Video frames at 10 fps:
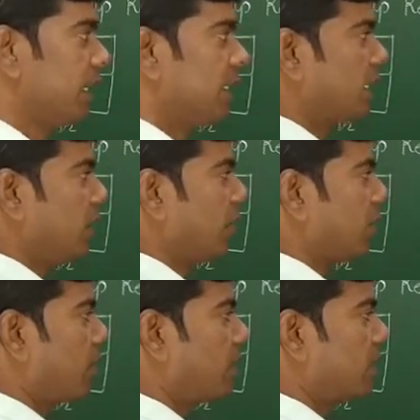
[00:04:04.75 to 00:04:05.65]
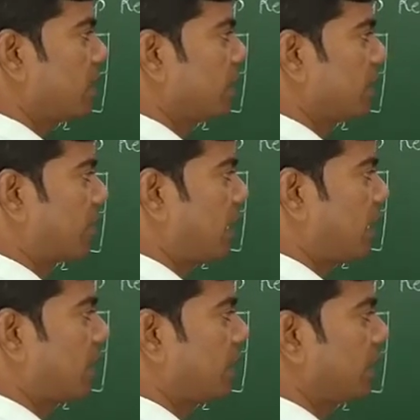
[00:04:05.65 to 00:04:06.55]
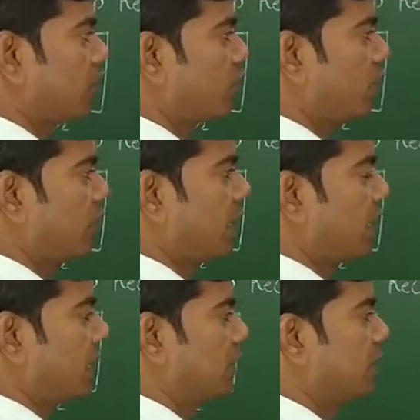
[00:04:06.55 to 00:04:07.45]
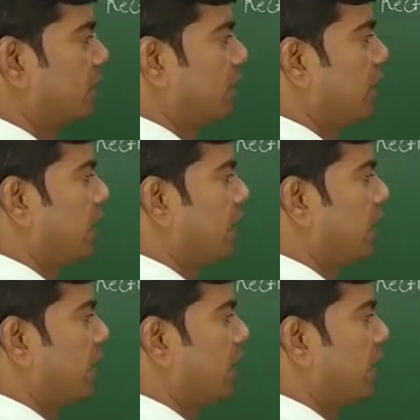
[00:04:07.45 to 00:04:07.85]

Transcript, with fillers: इसके लिए फॉरवर्ड बाइस है तो मान लेते हैं कि इसको हमने हटा दिया